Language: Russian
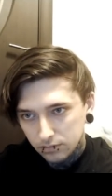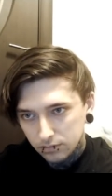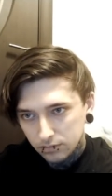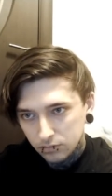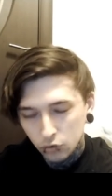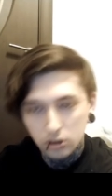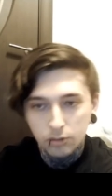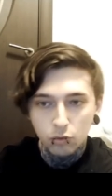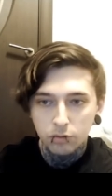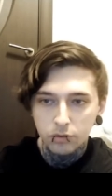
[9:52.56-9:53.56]
Ну, я не
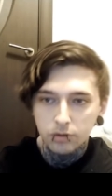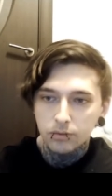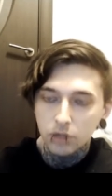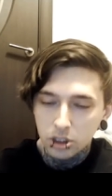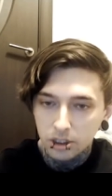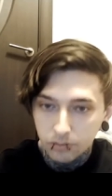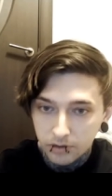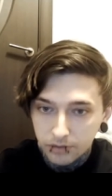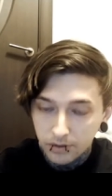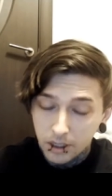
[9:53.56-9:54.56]
помню. Но ну, я же там
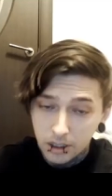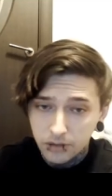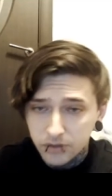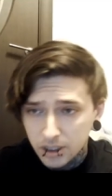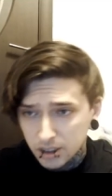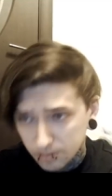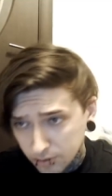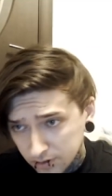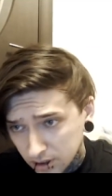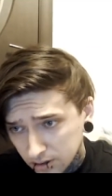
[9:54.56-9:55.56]
заявления всякие
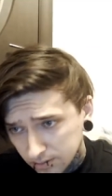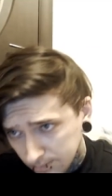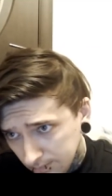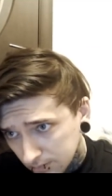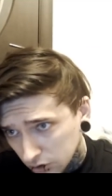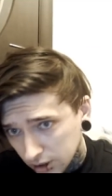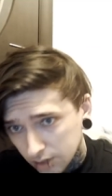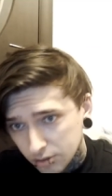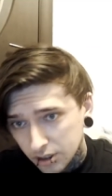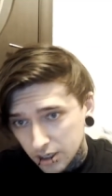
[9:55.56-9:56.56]
писал. Он как бы
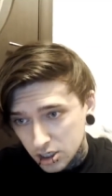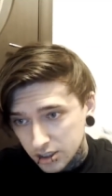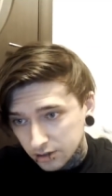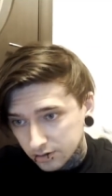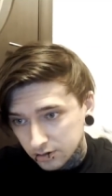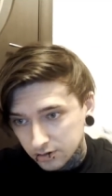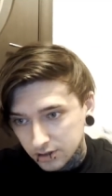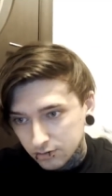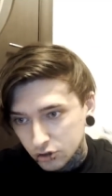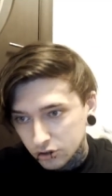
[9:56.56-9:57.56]
не рождался из того,
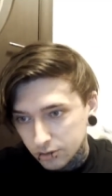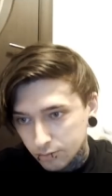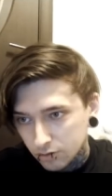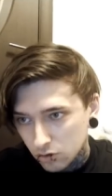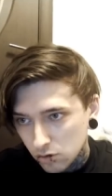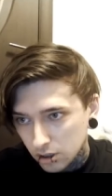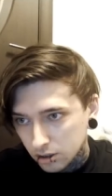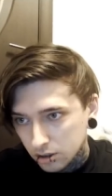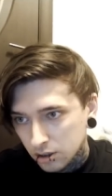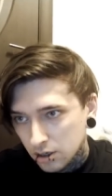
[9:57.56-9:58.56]
что это просто ролик.
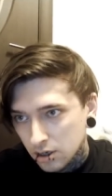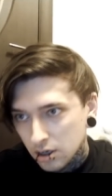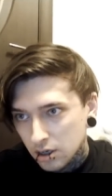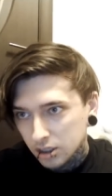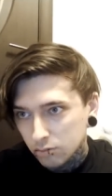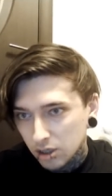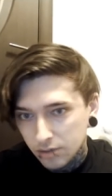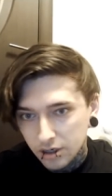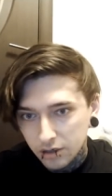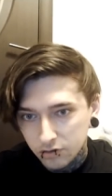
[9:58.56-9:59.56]
Угу. Это была
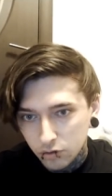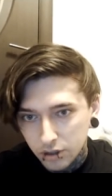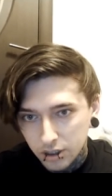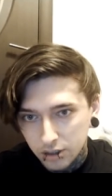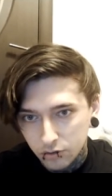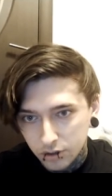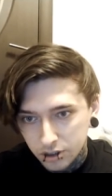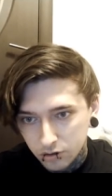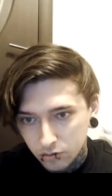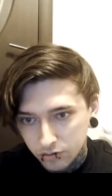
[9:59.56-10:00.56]
моя история, которая
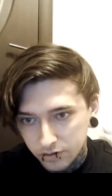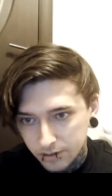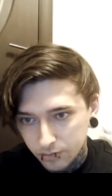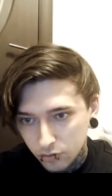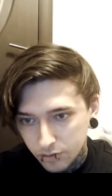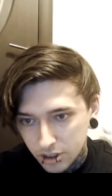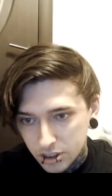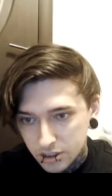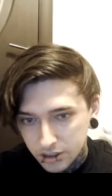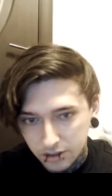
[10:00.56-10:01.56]
тянулась там. Ну, у меня же есть
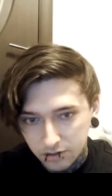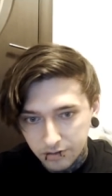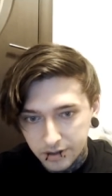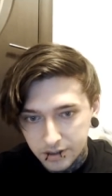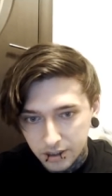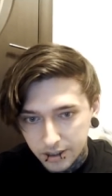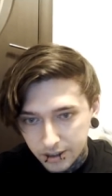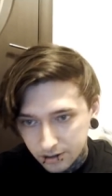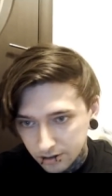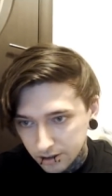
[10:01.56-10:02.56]
какие-то свои дела и
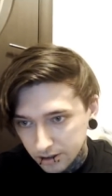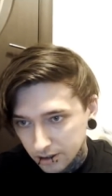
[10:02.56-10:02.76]
т.д.